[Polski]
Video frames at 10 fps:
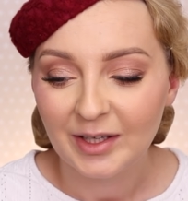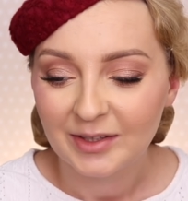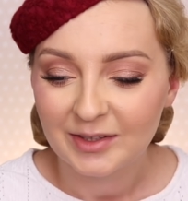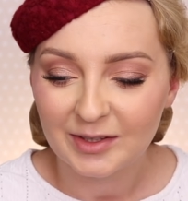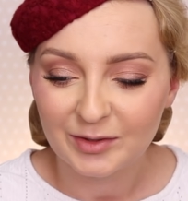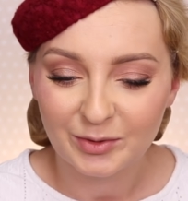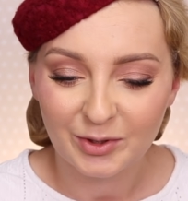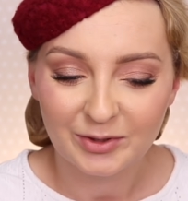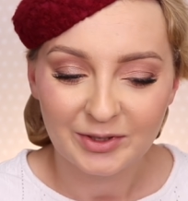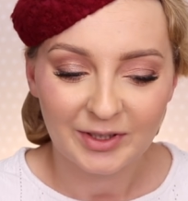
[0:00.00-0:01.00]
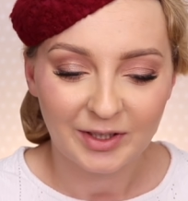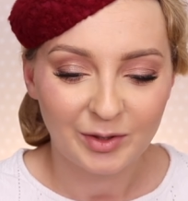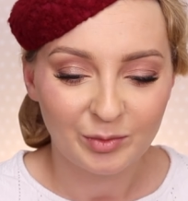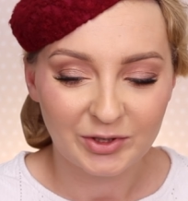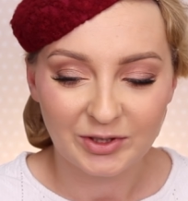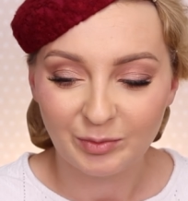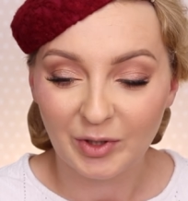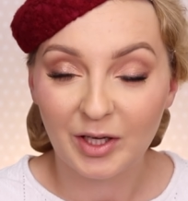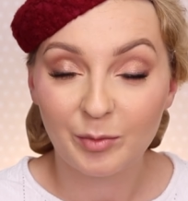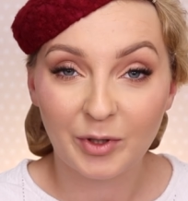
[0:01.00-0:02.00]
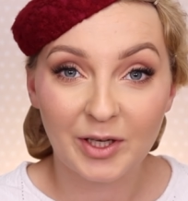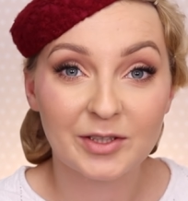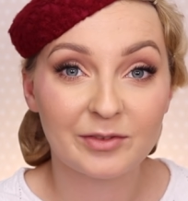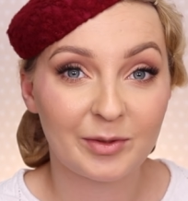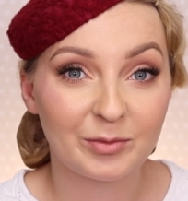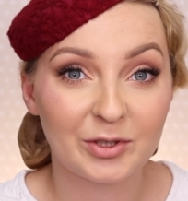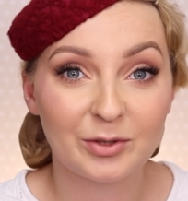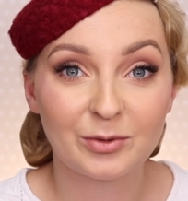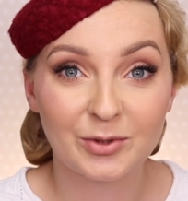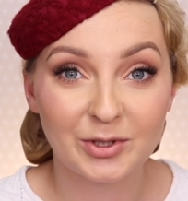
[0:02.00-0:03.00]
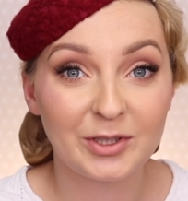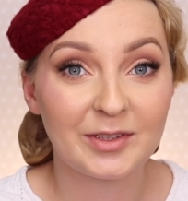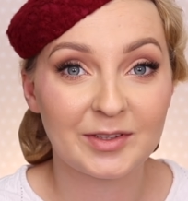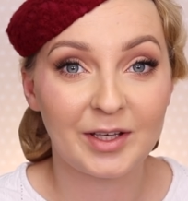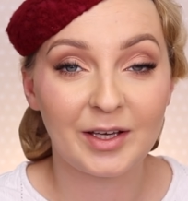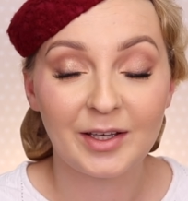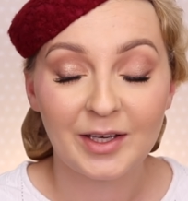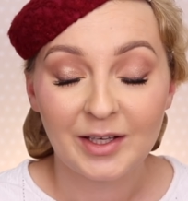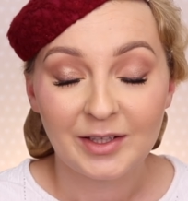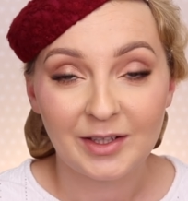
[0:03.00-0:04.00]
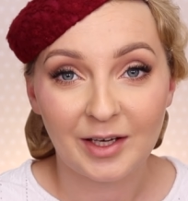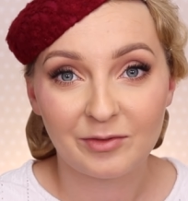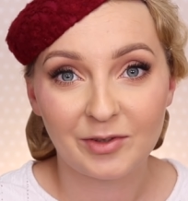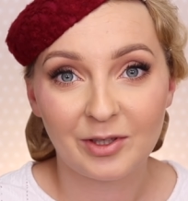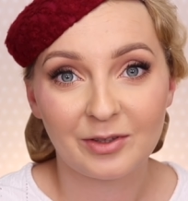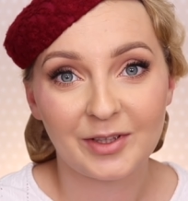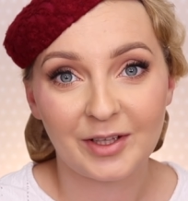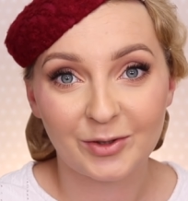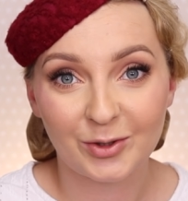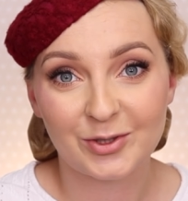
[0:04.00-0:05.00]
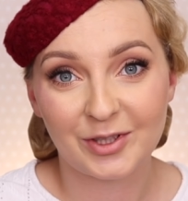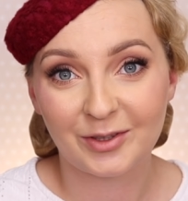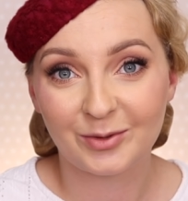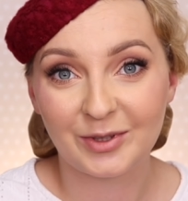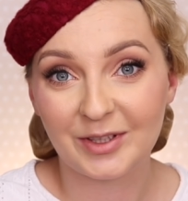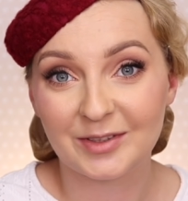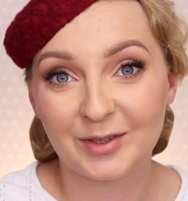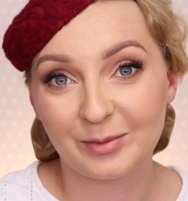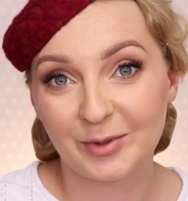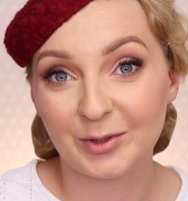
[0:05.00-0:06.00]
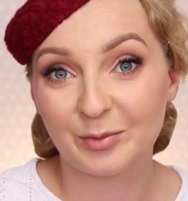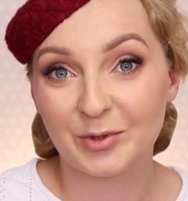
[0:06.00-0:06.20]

Teraz już o nich tak nie myślimy, ale pokażę Wam też różnicę, jak wygląda toczek, który jest zrobiony